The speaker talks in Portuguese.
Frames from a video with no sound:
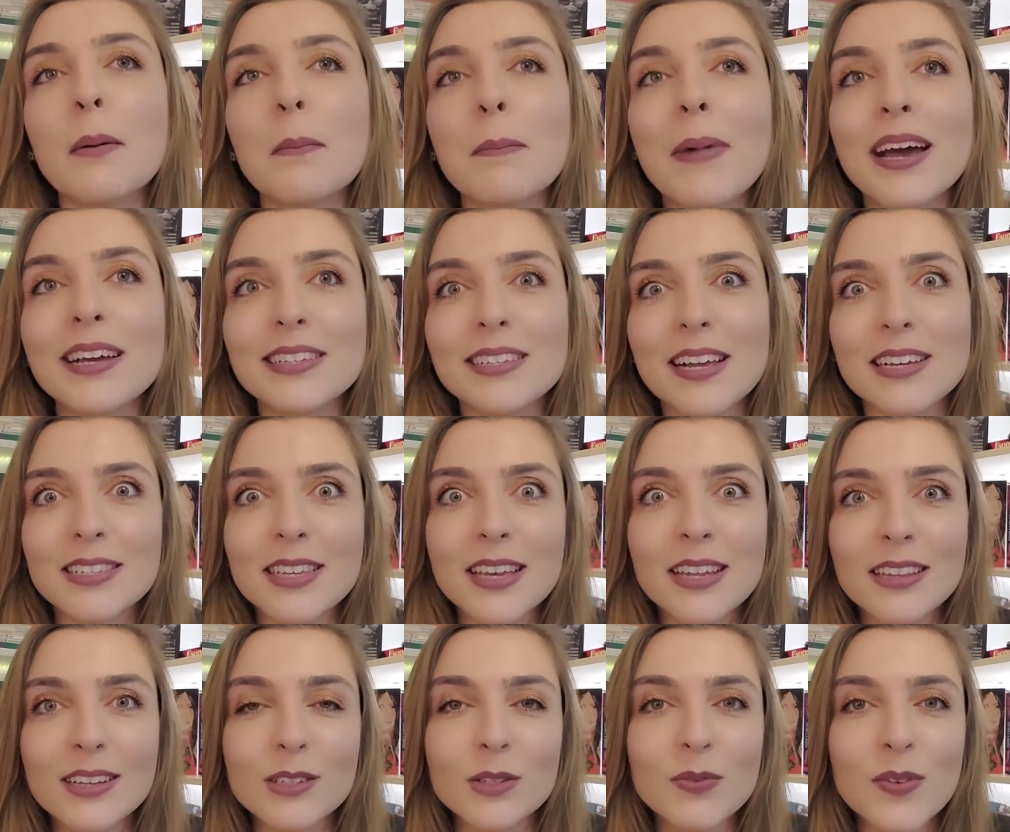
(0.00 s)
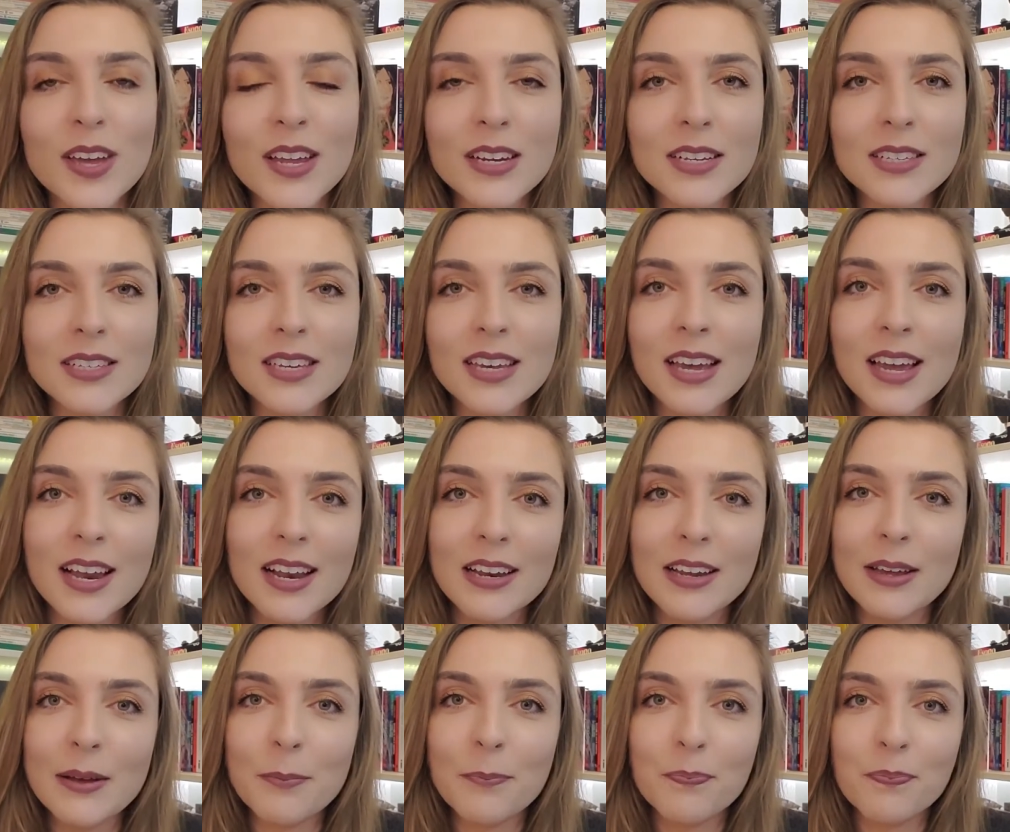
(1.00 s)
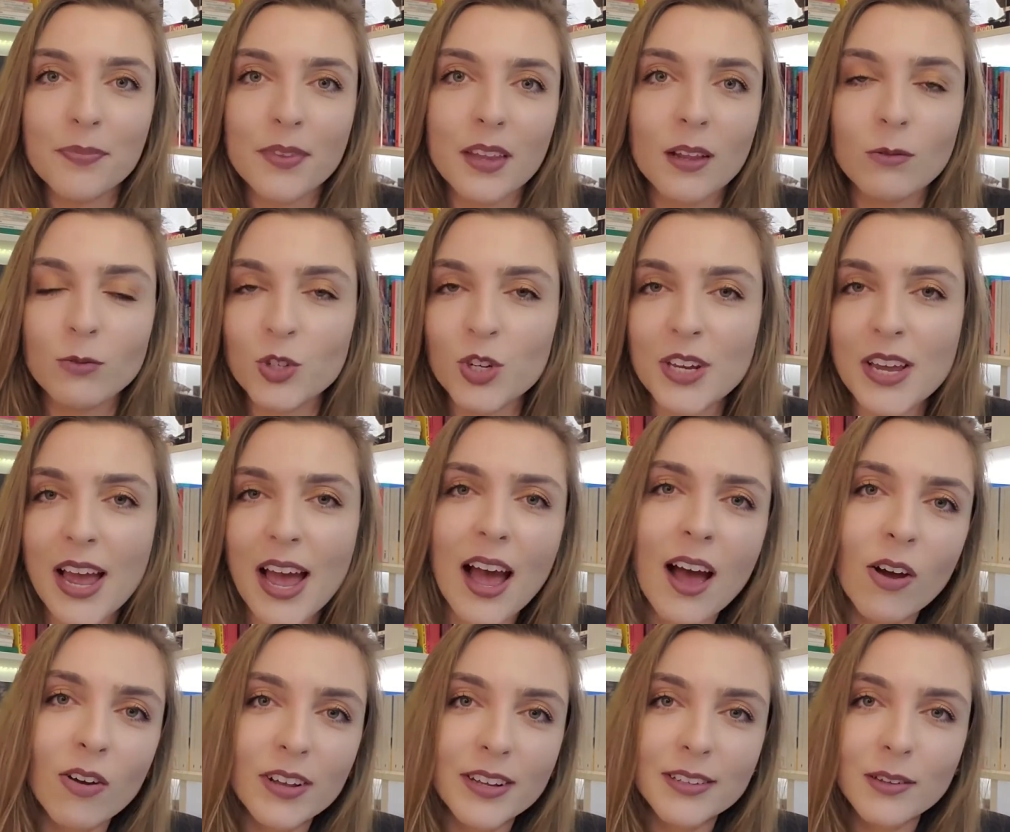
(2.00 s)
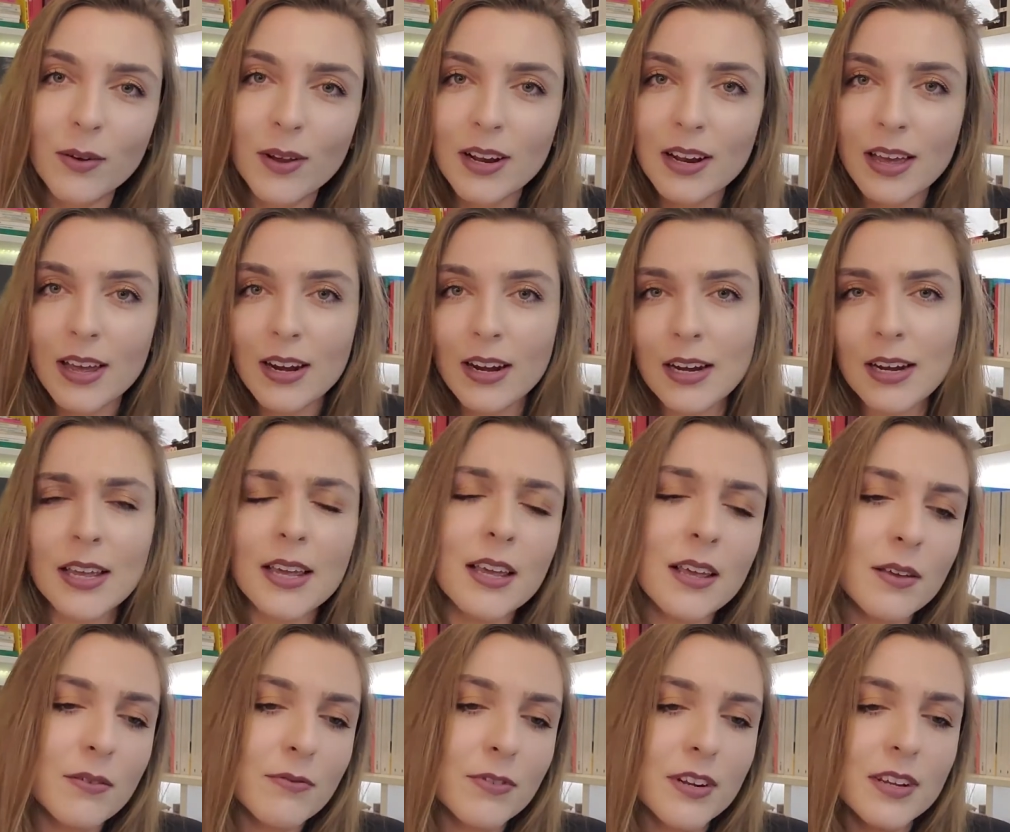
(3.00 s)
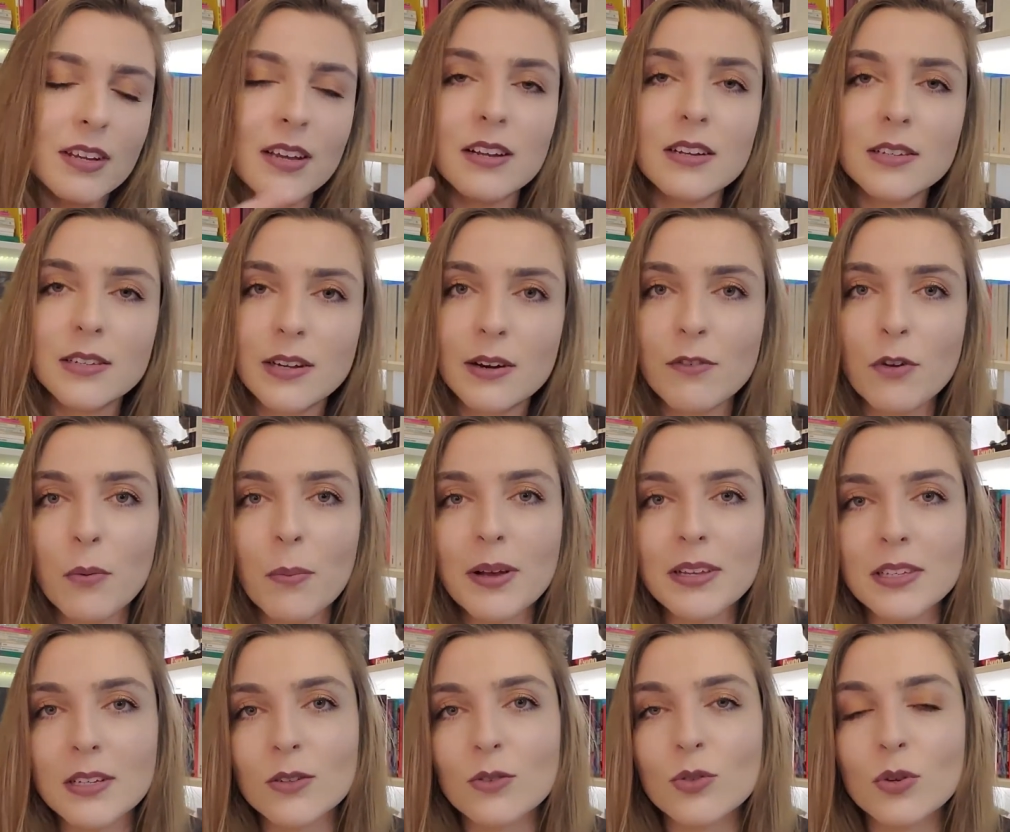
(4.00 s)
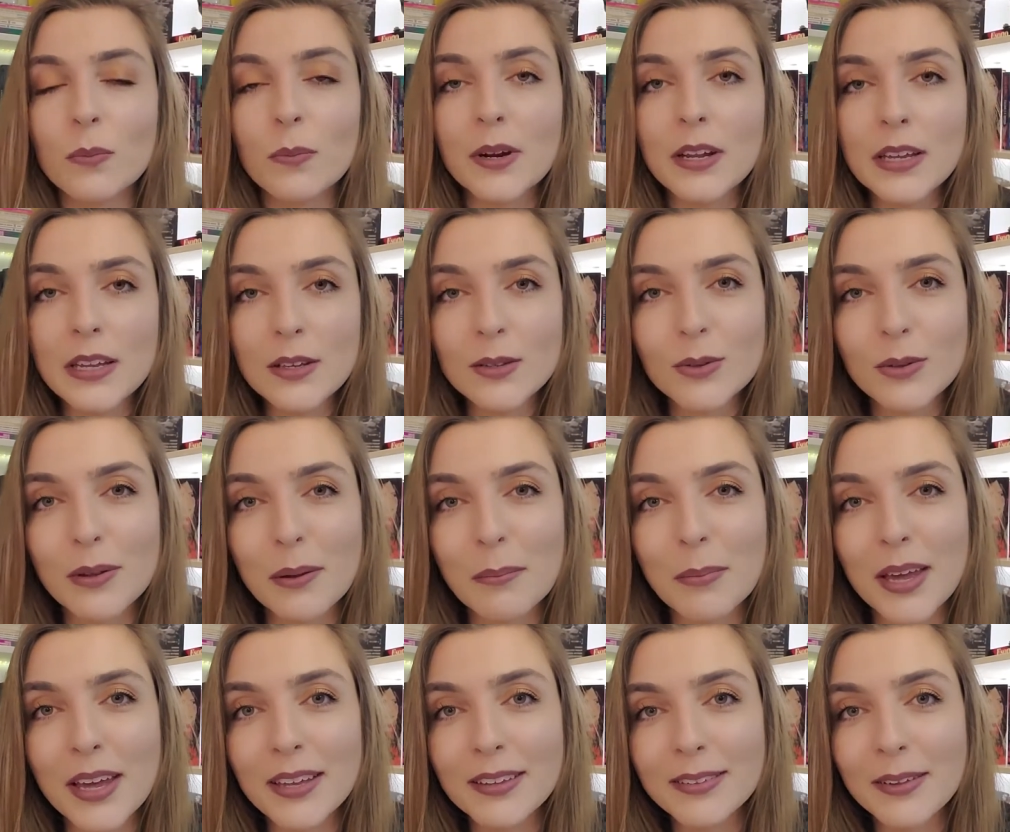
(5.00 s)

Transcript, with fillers: mas nas quintas-feiras que ele não tinha aula, então ele era livre, e ele escreveu bastante sobre isso também.